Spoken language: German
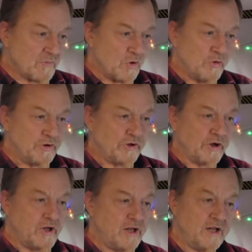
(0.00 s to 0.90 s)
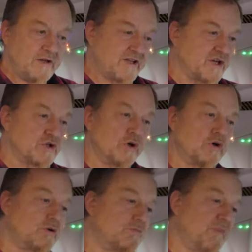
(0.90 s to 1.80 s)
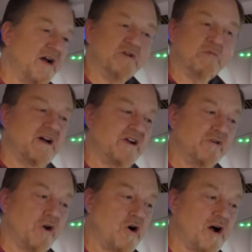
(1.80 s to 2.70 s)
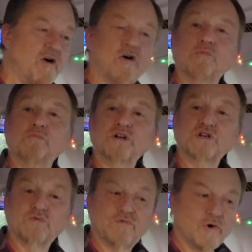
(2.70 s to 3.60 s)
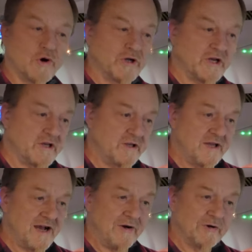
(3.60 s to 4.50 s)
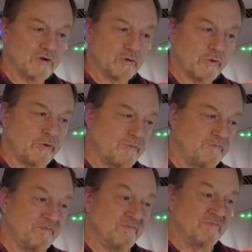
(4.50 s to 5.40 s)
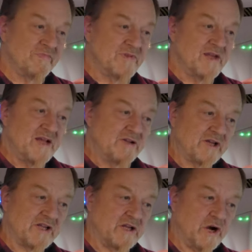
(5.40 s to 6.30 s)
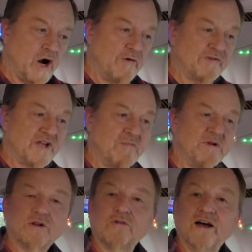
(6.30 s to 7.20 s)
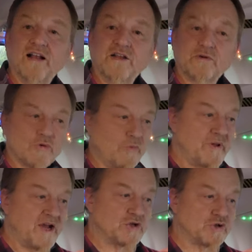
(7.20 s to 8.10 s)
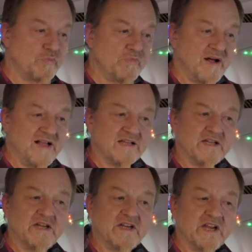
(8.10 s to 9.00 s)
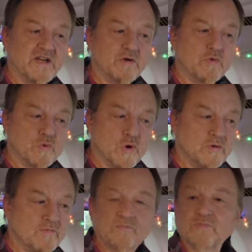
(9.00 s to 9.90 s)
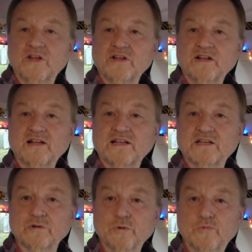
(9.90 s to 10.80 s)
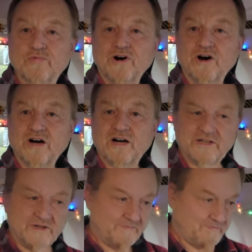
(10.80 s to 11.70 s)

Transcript: und soll sicher meiner Meinung nach auch ein bisschen Freude ausdrücken, dass die AfD mittlerweile sogar mehr Stimmen als die CDU in der letzten Umfrage hatte.